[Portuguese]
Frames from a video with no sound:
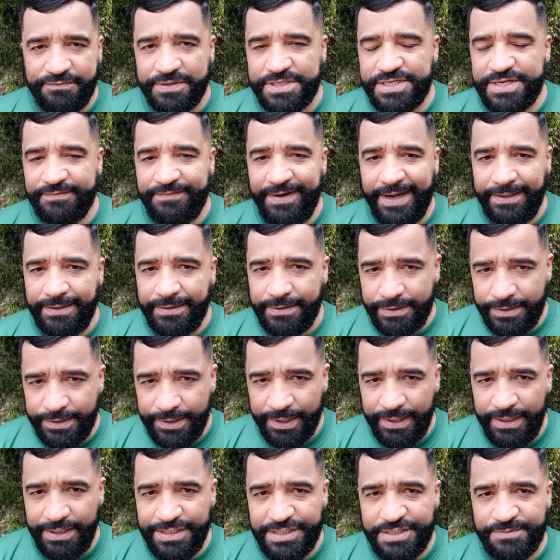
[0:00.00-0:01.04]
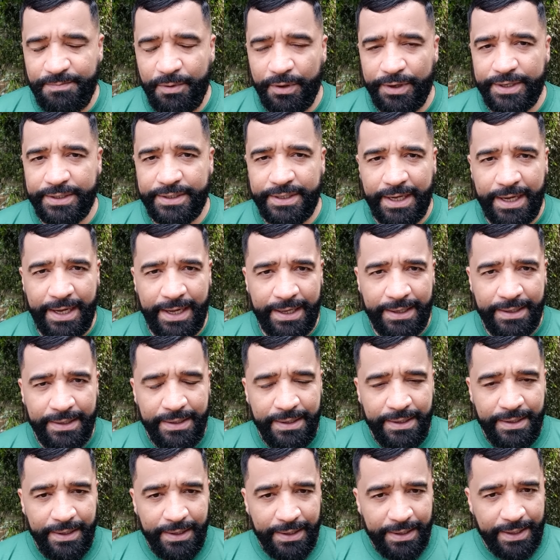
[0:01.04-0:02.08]
Você vai transbordar.
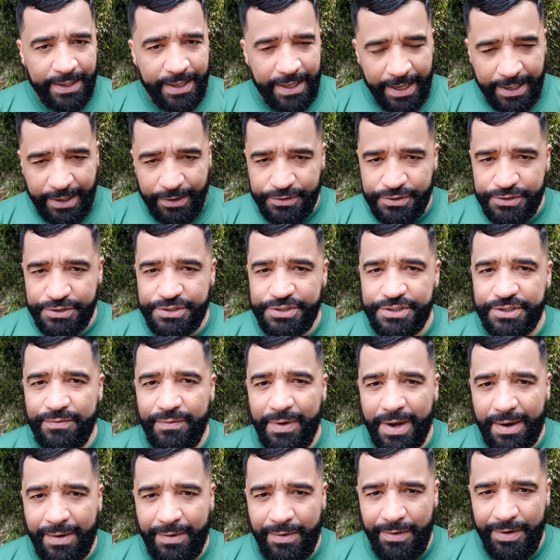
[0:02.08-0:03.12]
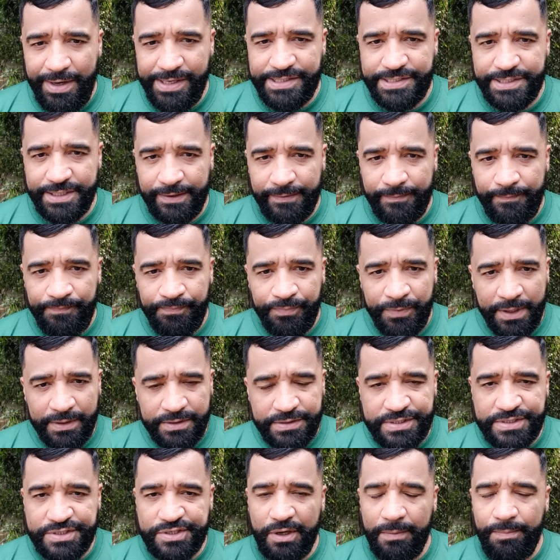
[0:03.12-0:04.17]
Quer que eu te diga uma coisa?
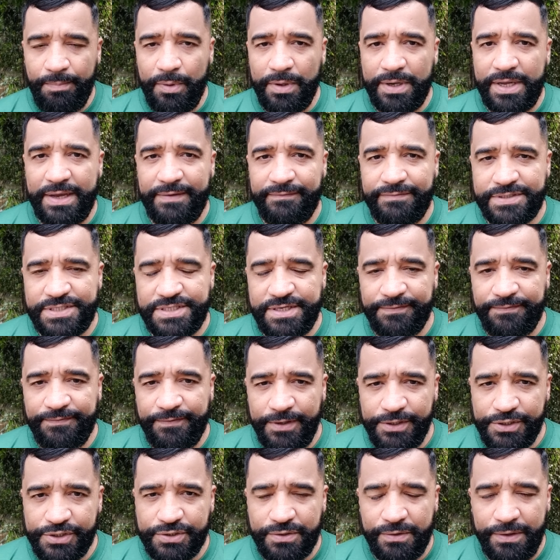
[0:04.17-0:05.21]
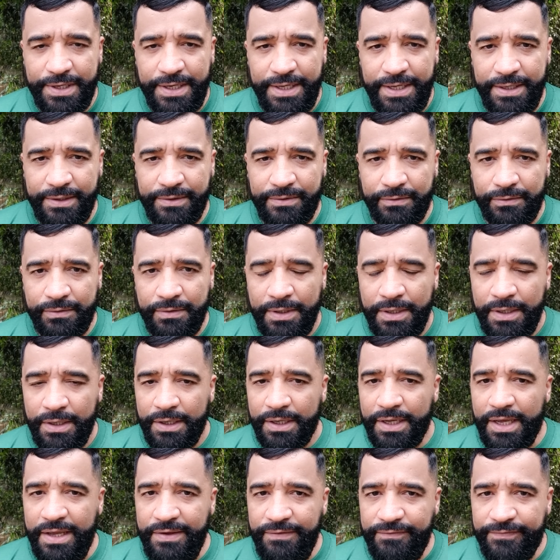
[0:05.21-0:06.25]
Só porque você foi escolhido
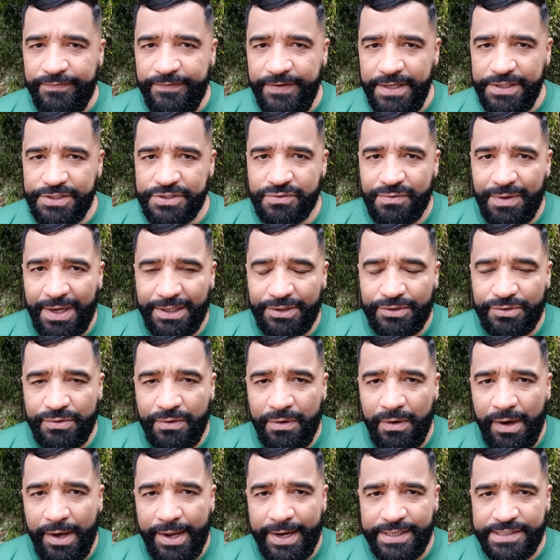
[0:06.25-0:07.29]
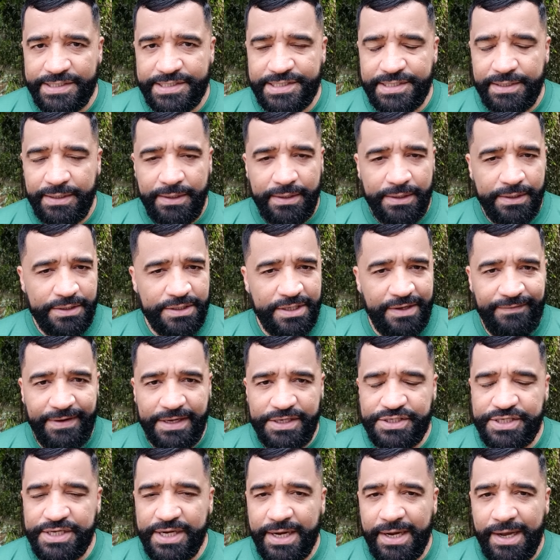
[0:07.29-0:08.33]
em 24 horas já vai
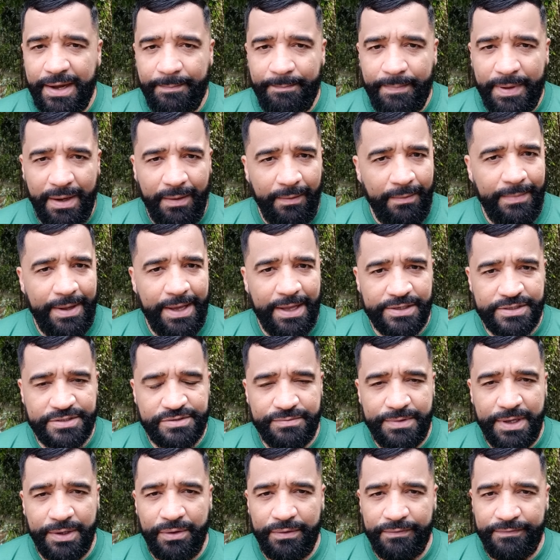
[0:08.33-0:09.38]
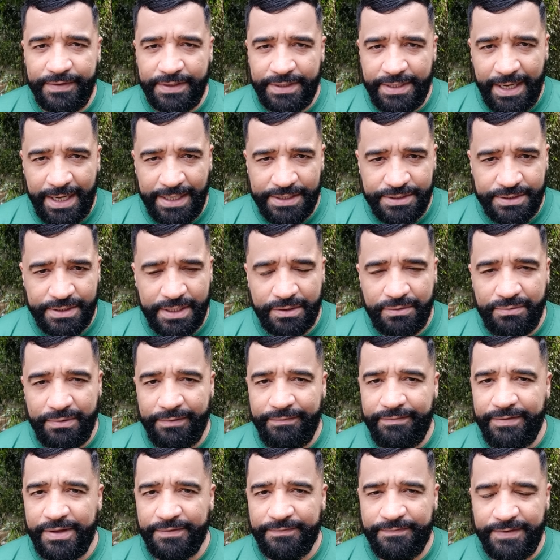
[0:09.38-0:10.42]
chegar pelo menos uma novidade na tua
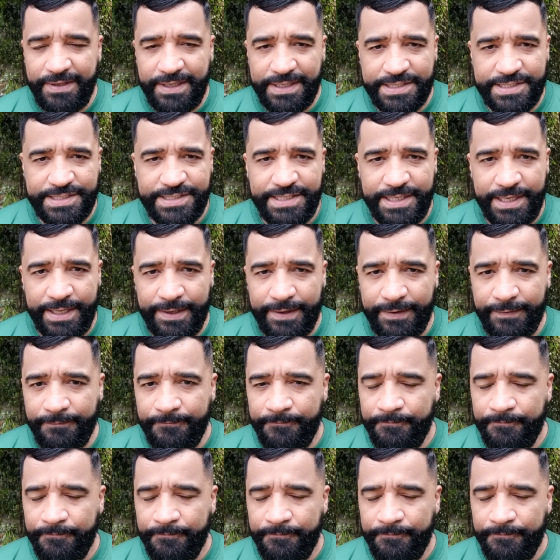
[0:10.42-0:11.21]
vida financeira.